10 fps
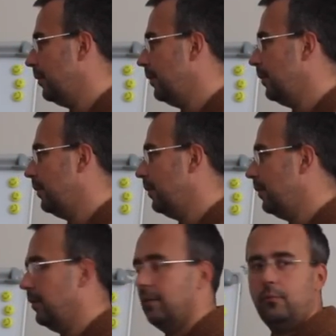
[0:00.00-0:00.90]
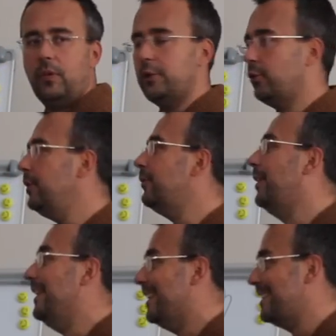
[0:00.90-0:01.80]
Большую. Ну, Большую
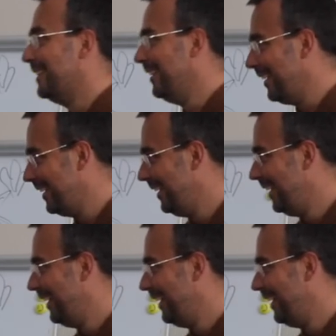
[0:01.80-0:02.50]
инфинити. Красненькую.